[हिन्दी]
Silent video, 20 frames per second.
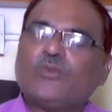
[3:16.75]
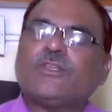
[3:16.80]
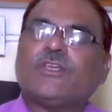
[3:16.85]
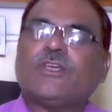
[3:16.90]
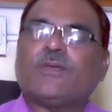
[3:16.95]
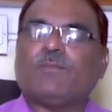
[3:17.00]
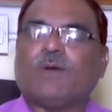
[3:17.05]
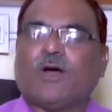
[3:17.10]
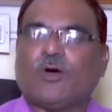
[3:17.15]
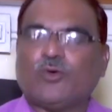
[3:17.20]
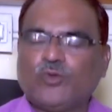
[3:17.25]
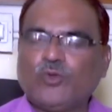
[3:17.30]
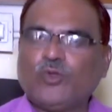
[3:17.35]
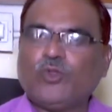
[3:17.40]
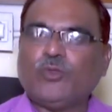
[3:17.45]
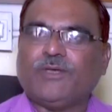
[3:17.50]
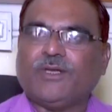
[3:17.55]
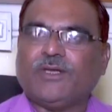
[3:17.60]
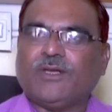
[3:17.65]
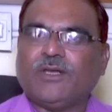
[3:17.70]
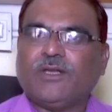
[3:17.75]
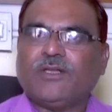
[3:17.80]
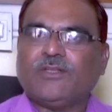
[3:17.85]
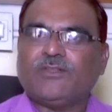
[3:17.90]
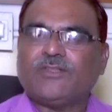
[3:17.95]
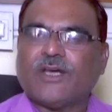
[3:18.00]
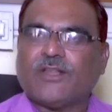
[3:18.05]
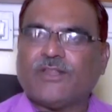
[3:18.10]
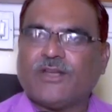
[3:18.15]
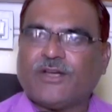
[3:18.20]
उसके बावजूद भी
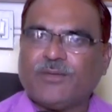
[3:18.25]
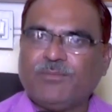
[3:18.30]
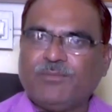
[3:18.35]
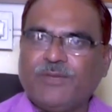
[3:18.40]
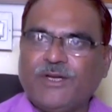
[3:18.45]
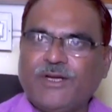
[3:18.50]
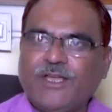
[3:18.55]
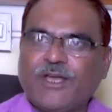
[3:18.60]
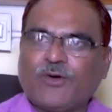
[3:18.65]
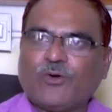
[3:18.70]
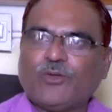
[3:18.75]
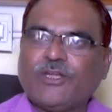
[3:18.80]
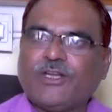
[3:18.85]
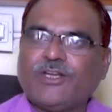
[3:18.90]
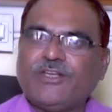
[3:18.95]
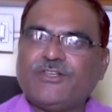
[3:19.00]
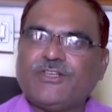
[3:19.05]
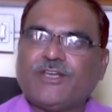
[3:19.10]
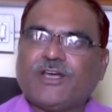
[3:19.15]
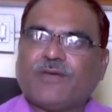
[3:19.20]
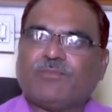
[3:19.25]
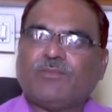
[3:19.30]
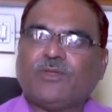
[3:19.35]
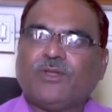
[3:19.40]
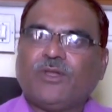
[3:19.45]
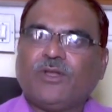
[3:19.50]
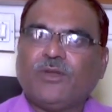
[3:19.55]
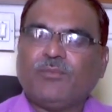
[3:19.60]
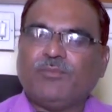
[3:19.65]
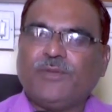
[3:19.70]
ज़्यादातर मीडिया को देख लीजिए
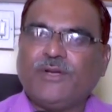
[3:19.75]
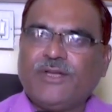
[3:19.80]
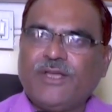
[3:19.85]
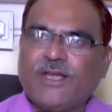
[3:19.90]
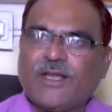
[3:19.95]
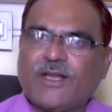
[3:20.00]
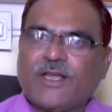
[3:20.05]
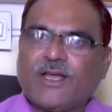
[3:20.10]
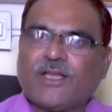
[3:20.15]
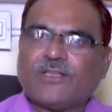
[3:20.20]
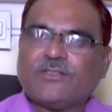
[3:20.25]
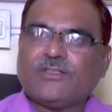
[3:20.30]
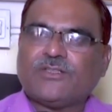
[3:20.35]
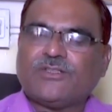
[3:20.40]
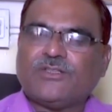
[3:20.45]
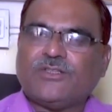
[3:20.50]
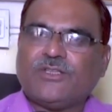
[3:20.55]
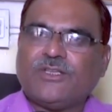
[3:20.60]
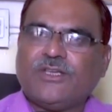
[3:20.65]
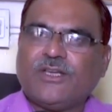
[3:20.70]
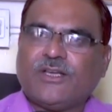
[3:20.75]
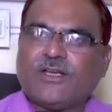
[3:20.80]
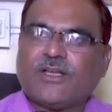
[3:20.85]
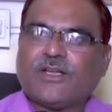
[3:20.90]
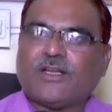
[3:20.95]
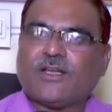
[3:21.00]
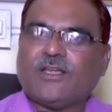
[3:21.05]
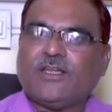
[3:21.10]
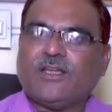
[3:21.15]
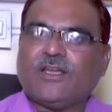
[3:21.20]
आप मीडिया ने आज स्थिति ये
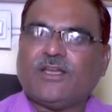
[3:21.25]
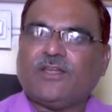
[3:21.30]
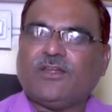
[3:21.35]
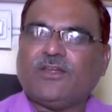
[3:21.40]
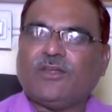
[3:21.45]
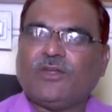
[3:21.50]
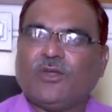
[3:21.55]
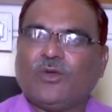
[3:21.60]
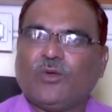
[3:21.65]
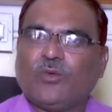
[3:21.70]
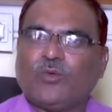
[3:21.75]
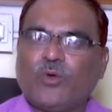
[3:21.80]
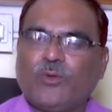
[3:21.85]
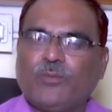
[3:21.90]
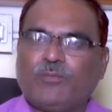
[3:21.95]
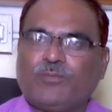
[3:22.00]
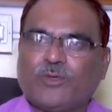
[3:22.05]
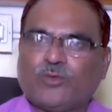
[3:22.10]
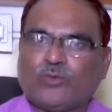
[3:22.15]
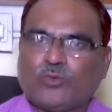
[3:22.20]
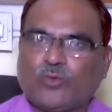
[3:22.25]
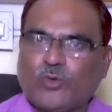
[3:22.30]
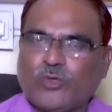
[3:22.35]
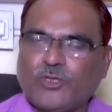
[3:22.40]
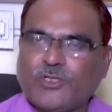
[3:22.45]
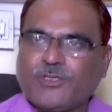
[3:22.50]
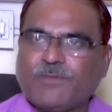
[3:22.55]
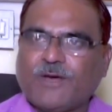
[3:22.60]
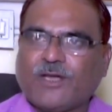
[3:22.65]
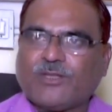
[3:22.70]
कर रखी है कि कोई
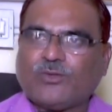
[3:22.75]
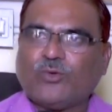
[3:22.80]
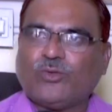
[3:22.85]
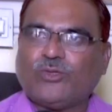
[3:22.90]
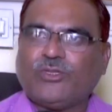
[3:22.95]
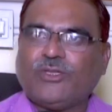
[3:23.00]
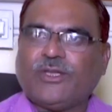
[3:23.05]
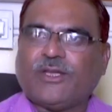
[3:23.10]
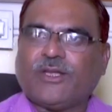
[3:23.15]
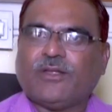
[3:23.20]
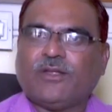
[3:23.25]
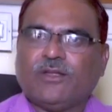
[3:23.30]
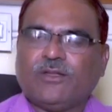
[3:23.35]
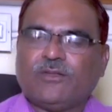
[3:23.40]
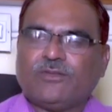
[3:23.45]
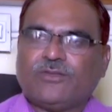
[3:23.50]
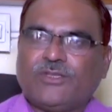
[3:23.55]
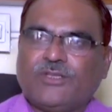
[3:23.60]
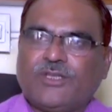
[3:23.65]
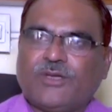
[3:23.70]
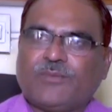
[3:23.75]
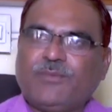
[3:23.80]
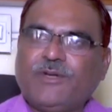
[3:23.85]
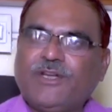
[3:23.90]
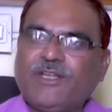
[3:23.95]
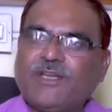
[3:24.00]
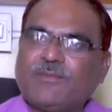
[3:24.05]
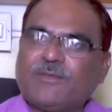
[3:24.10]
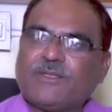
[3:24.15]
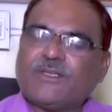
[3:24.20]
छोटी सी बात होती है सीधे
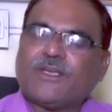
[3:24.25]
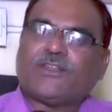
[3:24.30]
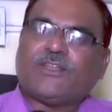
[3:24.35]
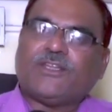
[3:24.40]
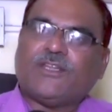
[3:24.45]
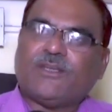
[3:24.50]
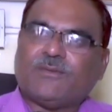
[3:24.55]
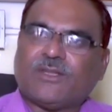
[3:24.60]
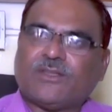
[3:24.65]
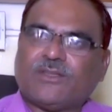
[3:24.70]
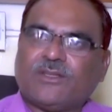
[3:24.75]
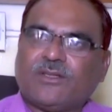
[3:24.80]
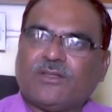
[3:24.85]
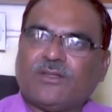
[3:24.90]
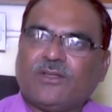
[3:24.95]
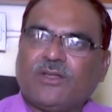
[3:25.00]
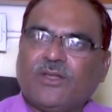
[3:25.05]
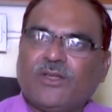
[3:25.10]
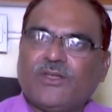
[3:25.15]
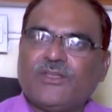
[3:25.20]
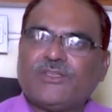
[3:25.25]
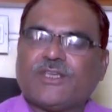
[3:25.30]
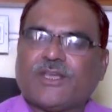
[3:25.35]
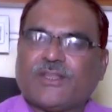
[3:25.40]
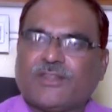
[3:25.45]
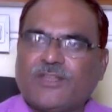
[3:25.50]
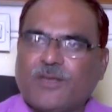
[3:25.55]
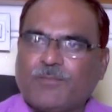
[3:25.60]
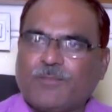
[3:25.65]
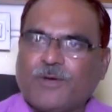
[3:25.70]
मीडिया में जाती है बातें
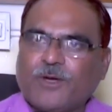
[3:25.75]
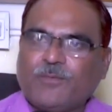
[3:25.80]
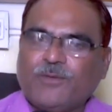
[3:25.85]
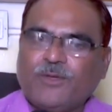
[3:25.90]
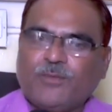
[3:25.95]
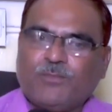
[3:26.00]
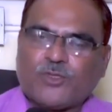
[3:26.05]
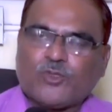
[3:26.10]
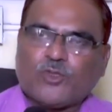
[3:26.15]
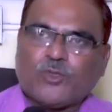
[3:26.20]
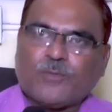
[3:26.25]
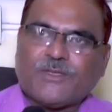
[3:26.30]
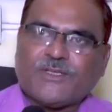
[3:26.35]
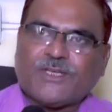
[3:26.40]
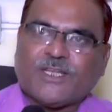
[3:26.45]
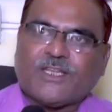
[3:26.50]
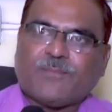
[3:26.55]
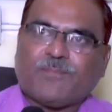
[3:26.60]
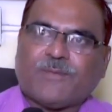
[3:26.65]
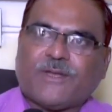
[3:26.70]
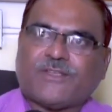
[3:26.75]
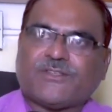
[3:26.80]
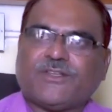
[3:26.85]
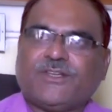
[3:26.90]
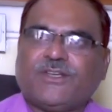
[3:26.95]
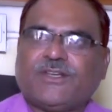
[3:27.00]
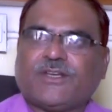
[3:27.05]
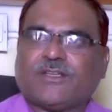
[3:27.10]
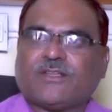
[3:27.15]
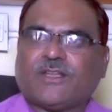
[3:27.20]
इससे अध्यापक भी बच्चे पे ज़्यादा
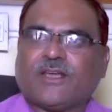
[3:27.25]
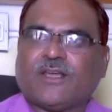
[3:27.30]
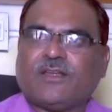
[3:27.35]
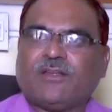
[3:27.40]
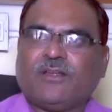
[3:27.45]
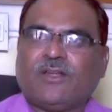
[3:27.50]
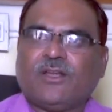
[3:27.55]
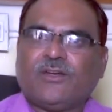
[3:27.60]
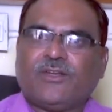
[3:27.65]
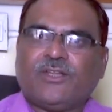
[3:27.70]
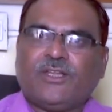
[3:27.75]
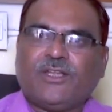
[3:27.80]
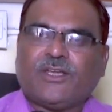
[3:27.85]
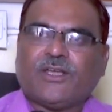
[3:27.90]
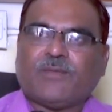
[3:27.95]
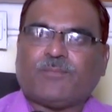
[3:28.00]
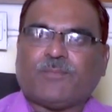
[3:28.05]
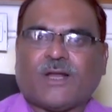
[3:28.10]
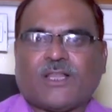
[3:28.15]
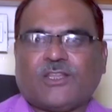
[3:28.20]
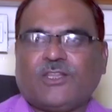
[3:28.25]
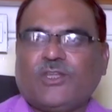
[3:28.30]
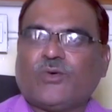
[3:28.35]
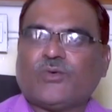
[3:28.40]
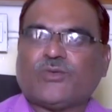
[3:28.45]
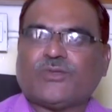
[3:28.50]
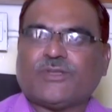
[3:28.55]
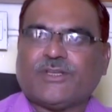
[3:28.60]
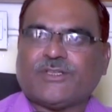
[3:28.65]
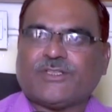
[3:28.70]
प्रेस नहीं करता है ठीक है पढ़ा
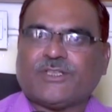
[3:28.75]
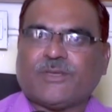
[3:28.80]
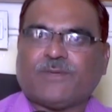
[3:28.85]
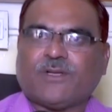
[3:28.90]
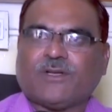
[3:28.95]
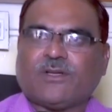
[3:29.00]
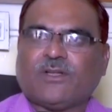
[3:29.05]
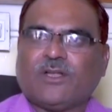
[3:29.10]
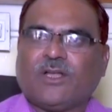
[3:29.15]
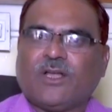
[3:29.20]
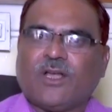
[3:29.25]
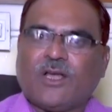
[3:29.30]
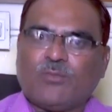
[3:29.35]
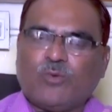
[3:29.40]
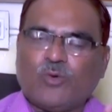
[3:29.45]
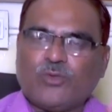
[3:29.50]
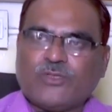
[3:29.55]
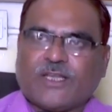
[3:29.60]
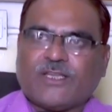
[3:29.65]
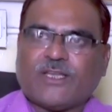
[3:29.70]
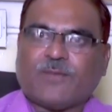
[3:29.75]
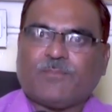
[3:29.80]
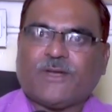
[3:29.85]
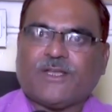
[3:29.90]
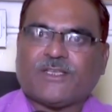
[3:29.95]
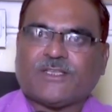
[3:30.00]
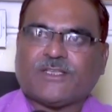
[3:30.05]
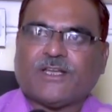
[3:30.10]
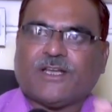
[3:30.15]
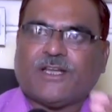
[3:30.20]
दिए उसने चैप्टर अब वो ज़्यादा
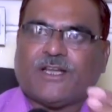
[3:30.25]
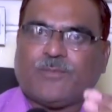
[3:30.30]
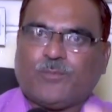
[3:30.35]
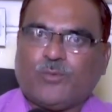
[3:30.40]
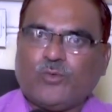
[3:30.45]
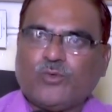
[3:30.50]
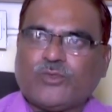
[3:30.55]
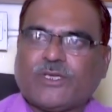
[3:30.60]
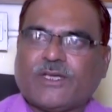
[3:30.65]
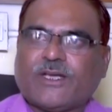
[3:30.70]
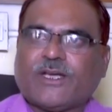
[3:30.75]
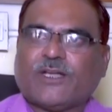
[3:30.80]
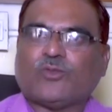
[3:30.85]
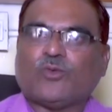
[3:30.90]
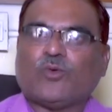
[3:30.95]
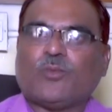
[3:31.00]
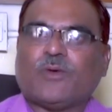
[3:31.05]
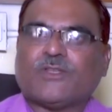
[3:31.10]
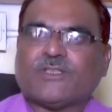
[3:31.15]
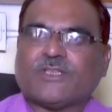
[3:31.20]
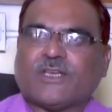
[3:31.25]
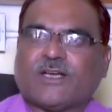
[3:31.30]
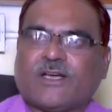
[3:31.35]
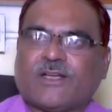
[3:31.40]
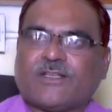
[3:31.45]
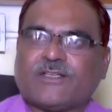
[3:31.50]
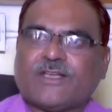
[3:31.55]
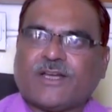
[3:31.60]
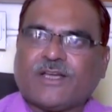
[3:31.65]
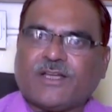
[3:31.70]
प्रेस करेगा पूछेगा तो
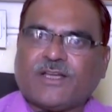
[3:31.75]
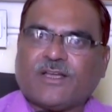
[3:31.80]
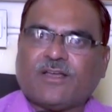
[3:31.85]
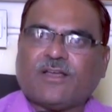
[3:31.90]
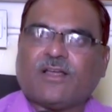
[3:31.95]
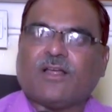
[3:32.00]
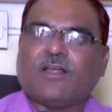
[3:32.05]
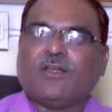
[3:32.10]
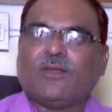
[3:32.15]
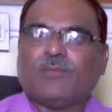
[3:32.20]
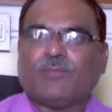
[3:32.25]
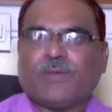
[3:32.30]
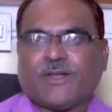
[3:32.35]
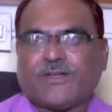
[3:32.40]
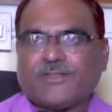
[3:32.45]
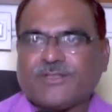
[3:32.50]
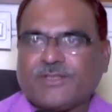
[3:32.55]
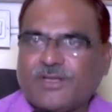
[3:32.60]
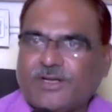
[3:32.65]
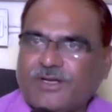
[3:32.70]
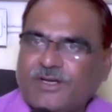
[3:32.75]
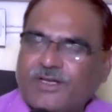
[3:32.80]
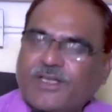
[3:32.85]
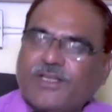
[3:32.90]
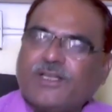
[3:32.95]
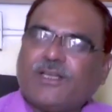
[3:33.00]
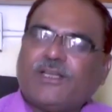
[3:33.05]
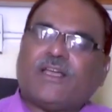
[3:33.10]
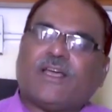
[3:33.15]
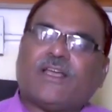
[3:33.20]
बच्चा घर जाके कहेगा पेरेंट्स
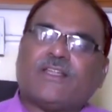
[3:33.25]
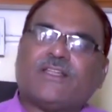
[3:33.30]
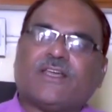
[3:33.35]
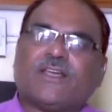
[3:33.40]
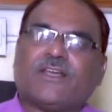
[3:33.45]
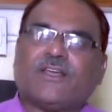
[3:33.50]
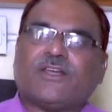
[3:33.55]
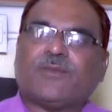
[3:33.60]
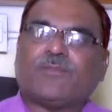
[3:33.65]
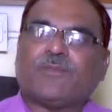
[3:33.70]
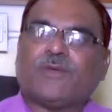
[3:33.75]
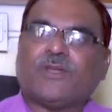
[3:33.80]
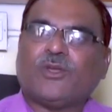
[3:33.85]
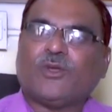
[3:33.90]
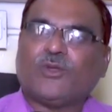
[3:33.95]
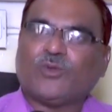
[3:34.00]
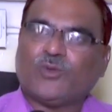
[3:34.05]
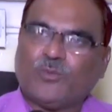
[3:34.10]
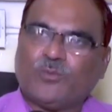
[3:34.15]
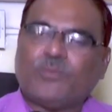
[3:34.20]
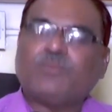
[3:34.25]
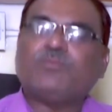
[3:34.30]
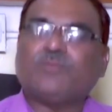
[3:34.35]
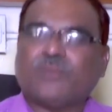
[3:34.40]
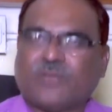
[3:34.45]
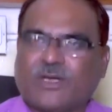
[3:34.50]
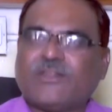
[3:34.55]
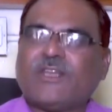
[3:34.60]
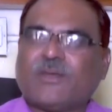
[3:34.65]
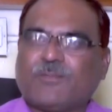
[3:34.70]
लड़ने के लिए आ जाए घर पर तो
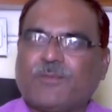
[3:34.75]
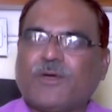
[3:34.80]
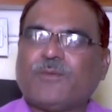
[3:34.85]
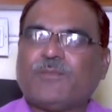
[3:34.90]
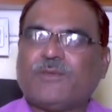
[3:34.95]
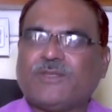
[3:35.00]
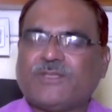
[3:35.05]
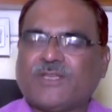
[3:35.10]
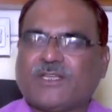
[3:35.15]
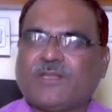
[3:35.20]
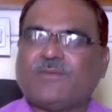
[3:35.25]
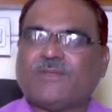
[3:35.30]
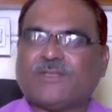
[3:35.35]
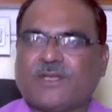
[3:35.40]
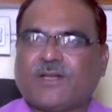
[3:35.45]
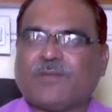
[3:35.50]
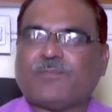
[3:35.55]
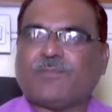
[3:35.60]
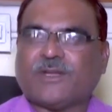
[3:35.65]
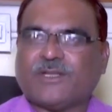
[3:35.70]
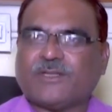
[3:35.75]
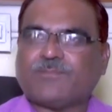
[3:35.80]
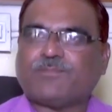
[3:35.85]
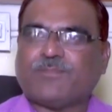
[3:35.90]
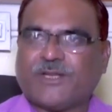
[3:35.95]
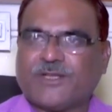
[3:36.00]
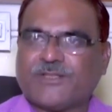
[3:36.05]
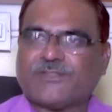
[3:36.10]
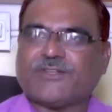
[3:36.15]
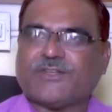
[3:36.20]
अध्यापक भी ज़्यादा बेचारा प्रेस
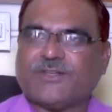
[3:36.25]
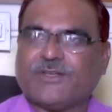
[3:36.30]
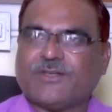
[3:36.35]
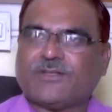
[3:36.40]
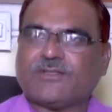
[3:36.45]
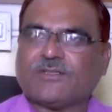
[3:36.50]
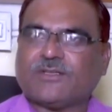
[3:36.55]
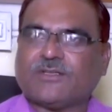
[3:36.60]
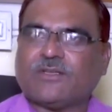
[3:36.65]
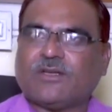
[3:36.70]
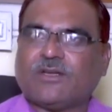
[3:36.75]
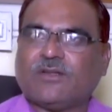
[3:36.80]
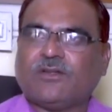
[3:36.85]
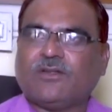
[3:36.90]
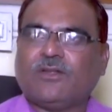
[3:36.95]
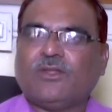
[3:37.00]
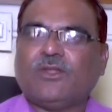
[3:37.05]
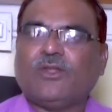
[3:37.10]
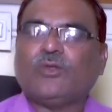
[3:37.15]
प्रेस नहीं कर सकता